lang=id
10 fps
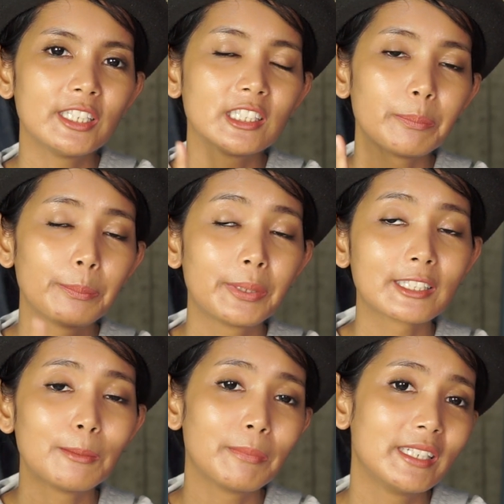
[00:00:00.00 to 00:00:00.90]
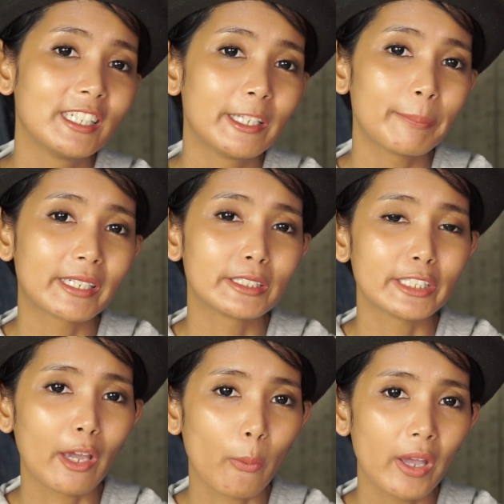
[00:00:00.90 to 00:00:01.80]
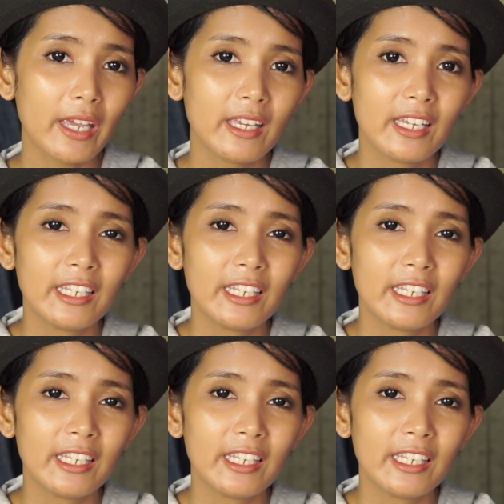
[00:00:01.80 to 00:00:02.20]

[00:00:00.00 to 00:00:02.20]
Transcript: kita berteman dengan para cewek,